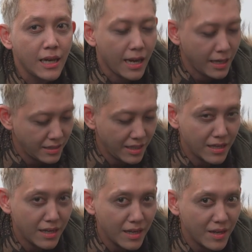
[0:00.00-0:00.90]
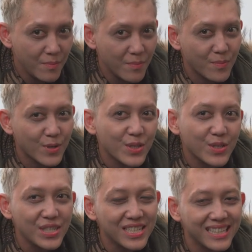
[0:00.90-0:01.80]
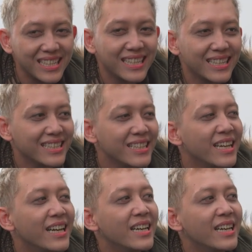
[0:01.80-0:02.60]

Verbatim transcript: ada produser